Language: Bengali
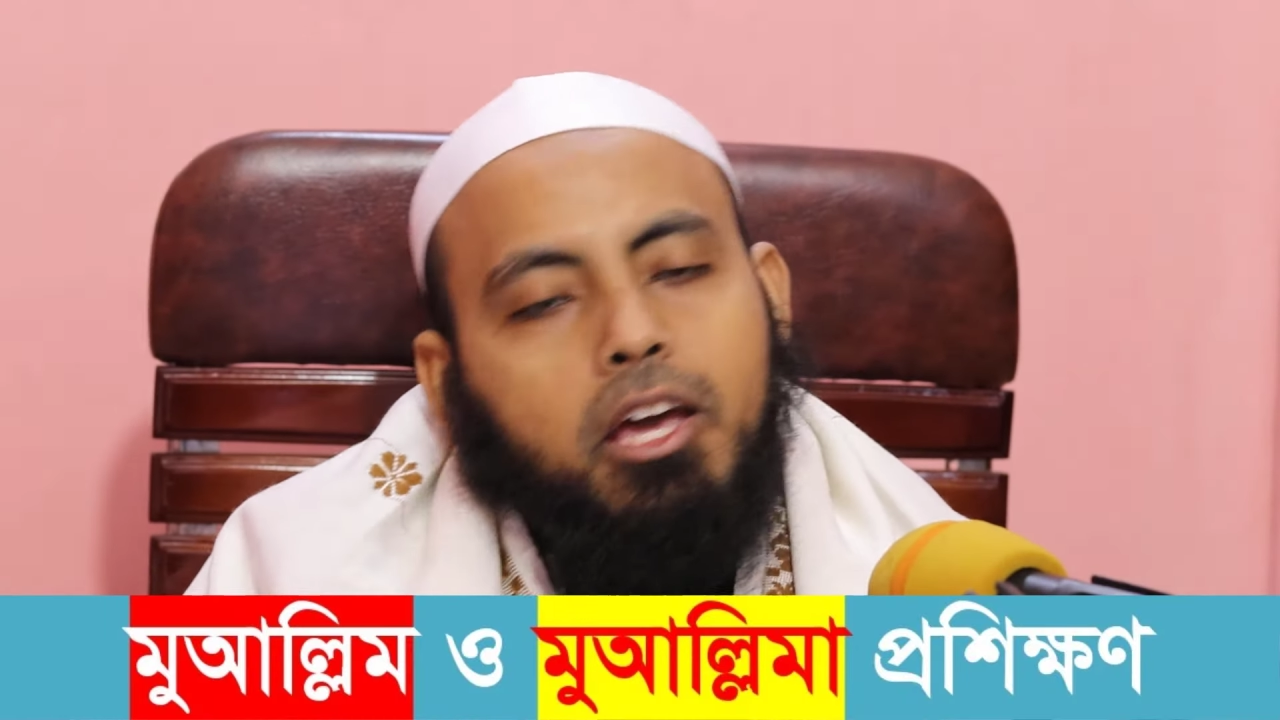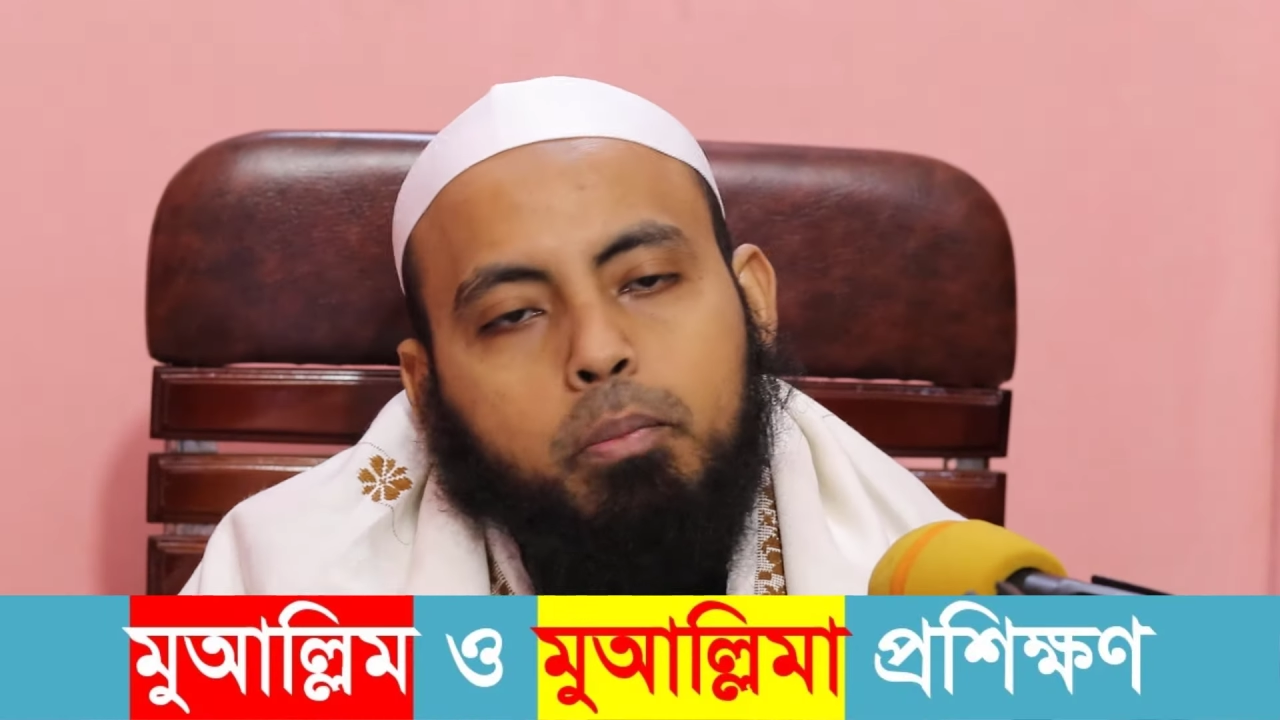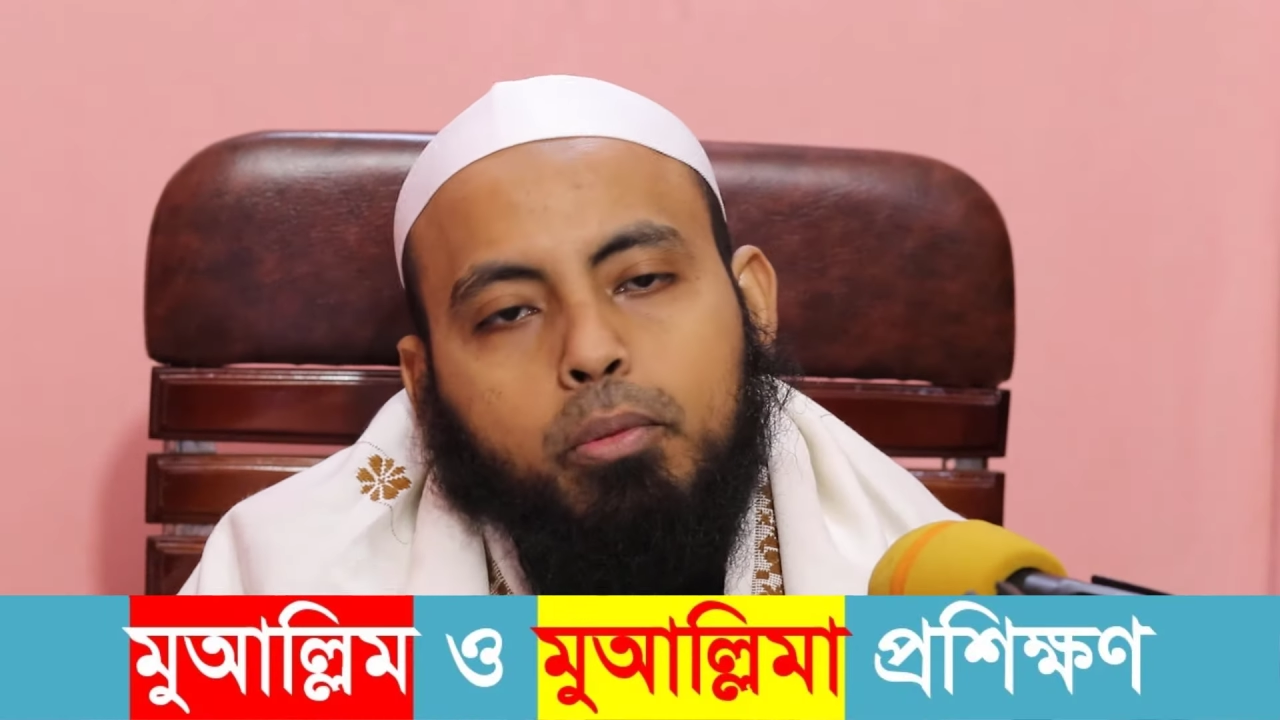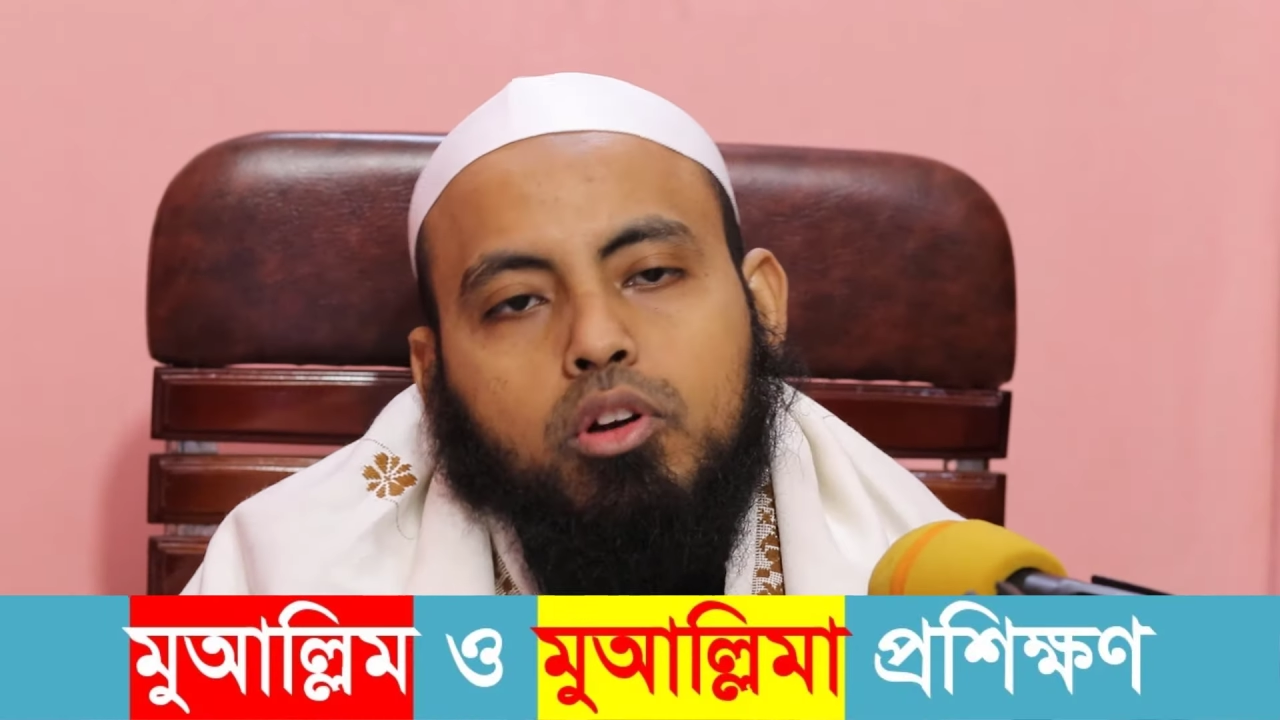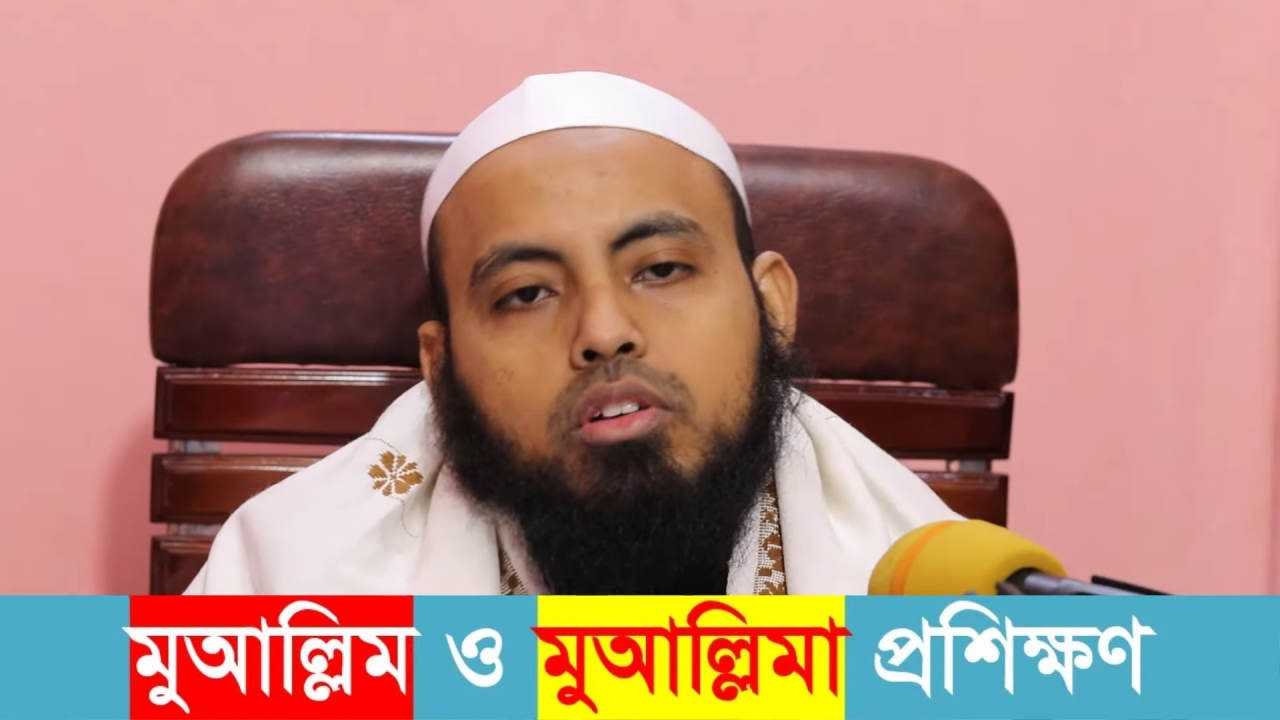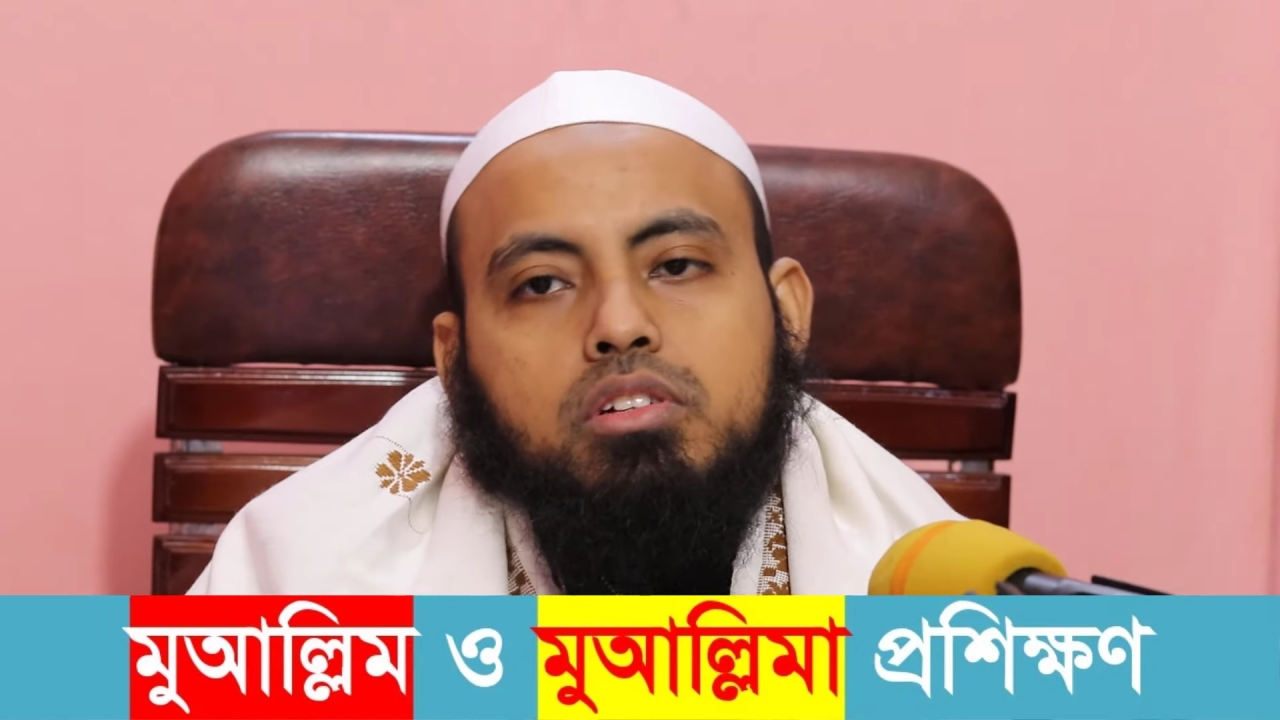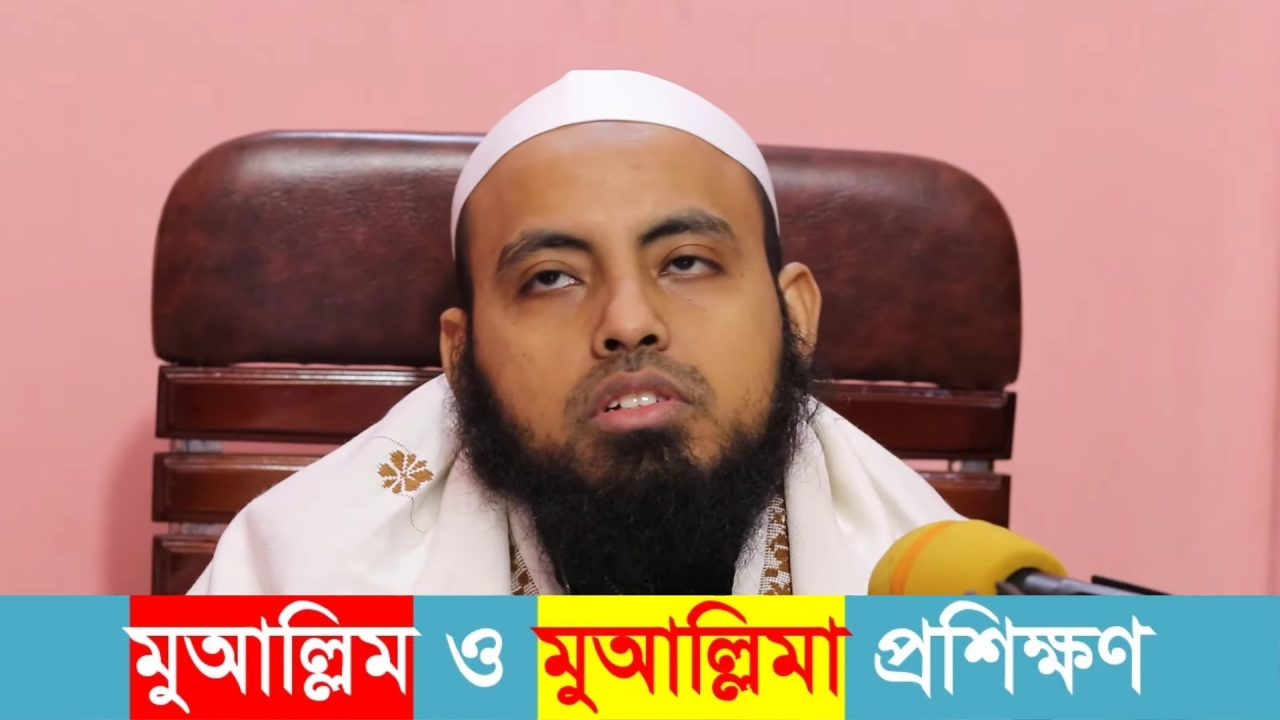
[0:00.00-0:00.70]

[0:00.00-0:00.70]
এরপর